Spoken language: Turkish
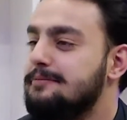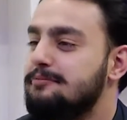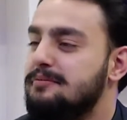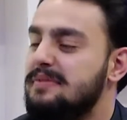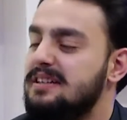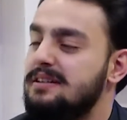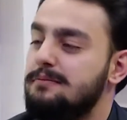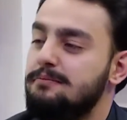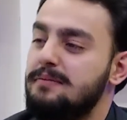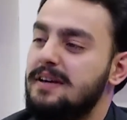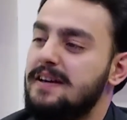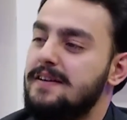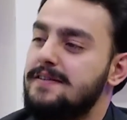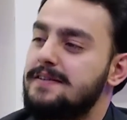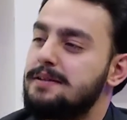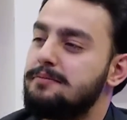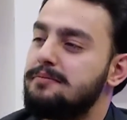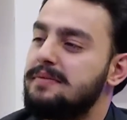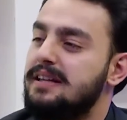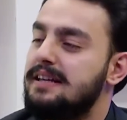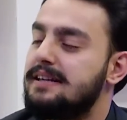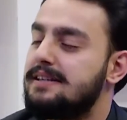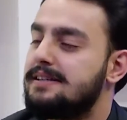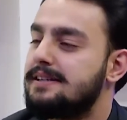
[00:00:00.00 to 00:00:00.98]
bir
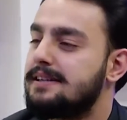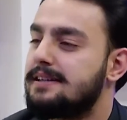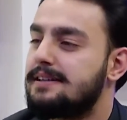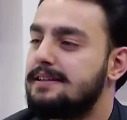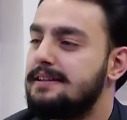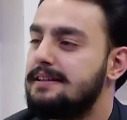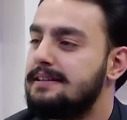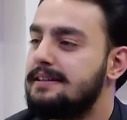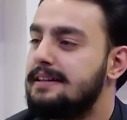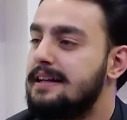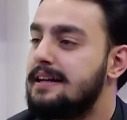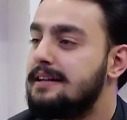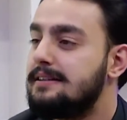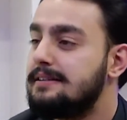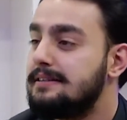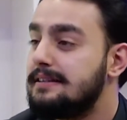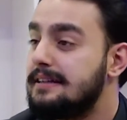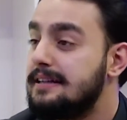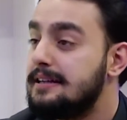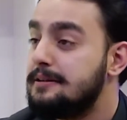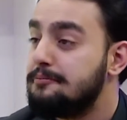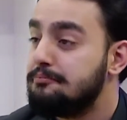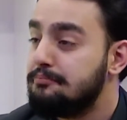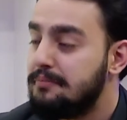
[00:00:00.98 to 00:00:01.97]
mevsim değişikliğinden
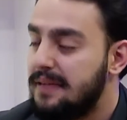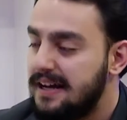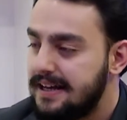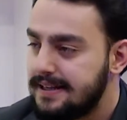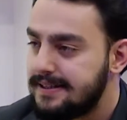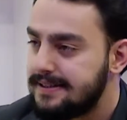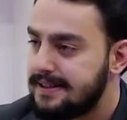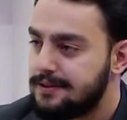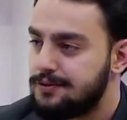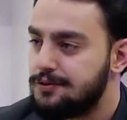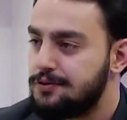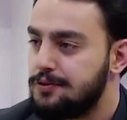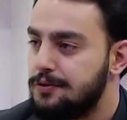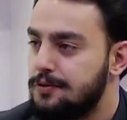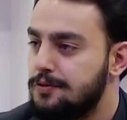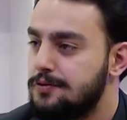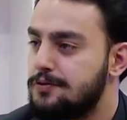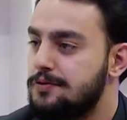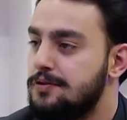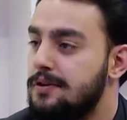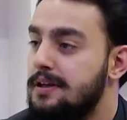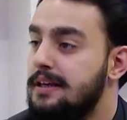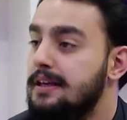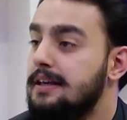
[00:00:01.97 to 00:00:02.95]

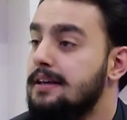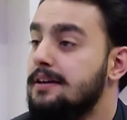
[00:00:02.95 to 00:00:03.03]
bahsediyoruz.